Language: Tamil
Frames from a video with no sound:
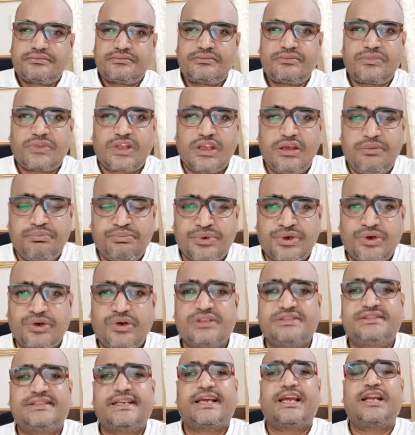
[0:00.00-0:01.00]
இப்போது
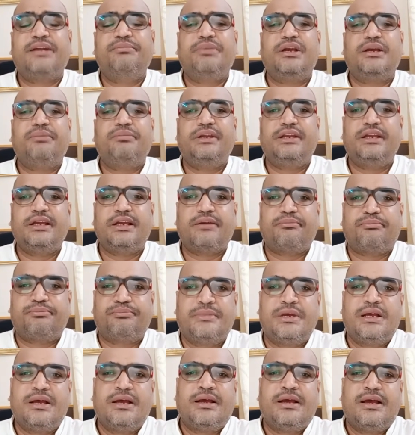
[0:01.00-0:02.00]
செகண்ட் பேபி நீங்கள்
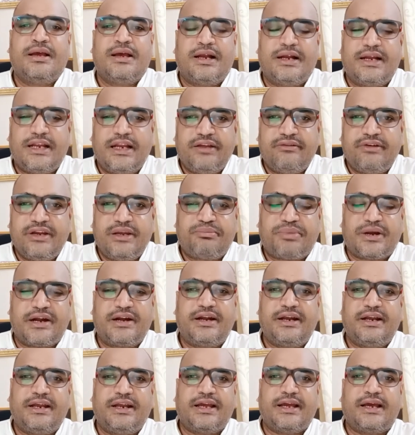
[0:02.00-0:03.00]
டெலிவரி
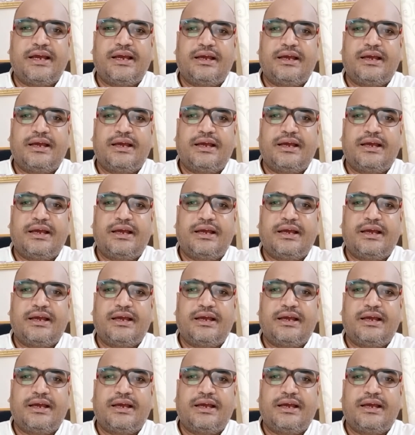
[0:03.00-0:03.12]
பண்ணுறீங்க